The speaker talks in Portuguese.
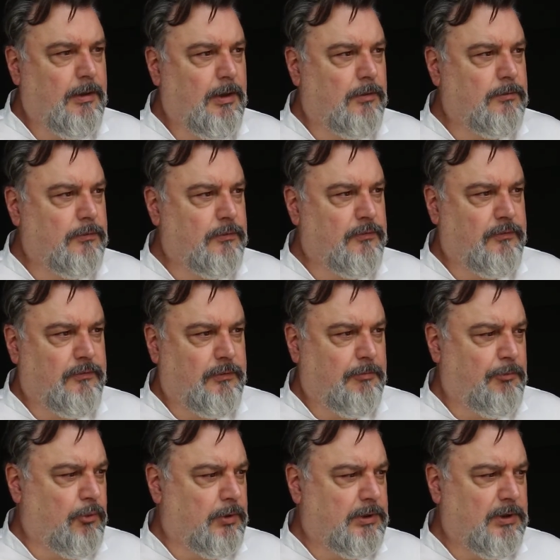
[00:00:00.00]
é um dos
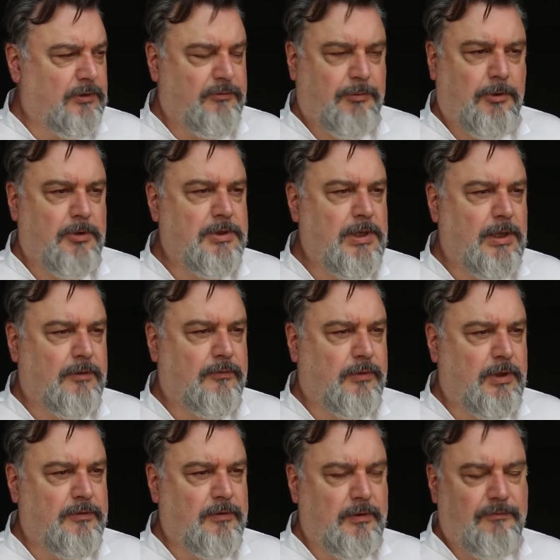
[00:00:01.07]
importantes projetos
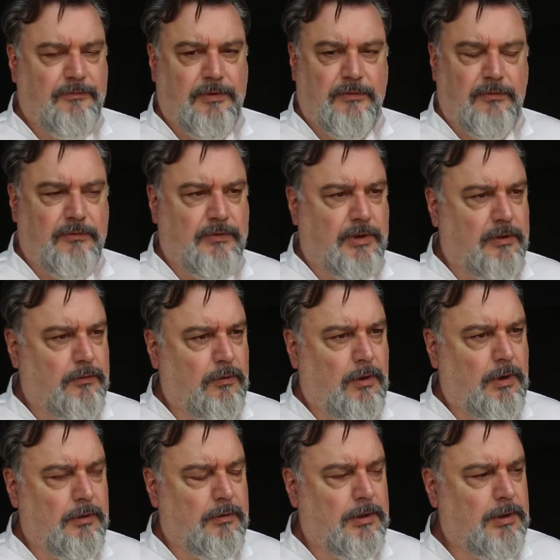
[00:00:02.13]
que a gente fez no
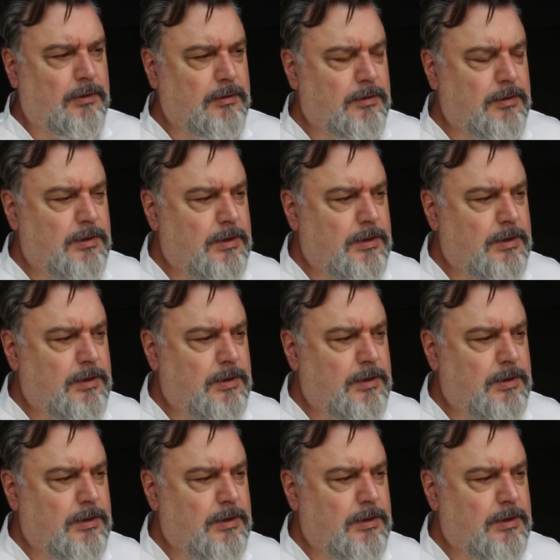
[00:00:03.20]
escritório, né?